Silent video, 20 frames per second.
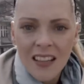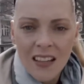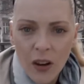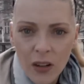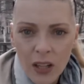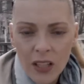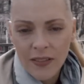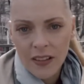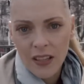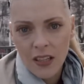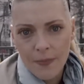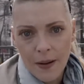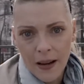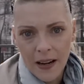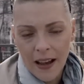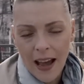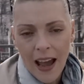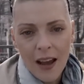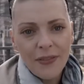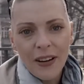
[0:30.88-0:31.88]
genau das, was ich
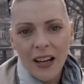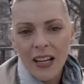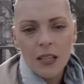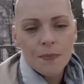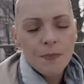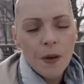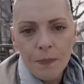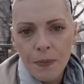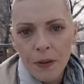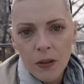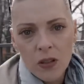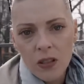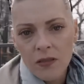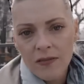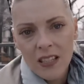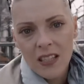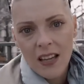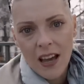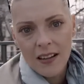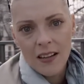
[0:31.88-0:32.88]
meine. Einfach alles mitbenutzen,
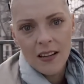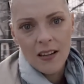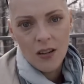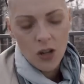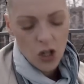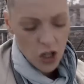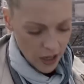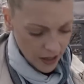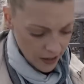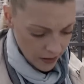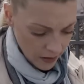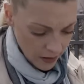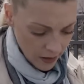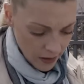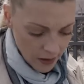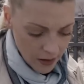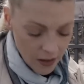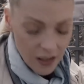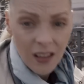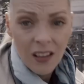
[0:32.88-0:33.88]
was die anderen hinstellen.
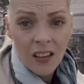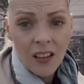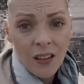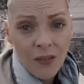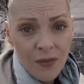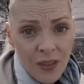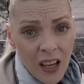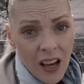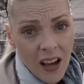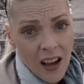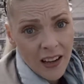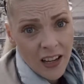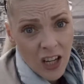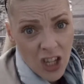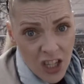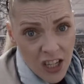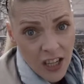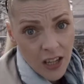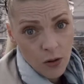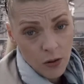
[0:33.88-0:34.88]
Wir
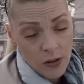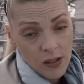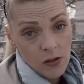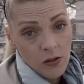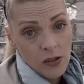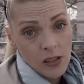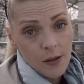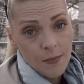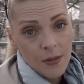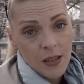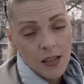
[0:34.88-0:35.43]
engagieren uns in unserem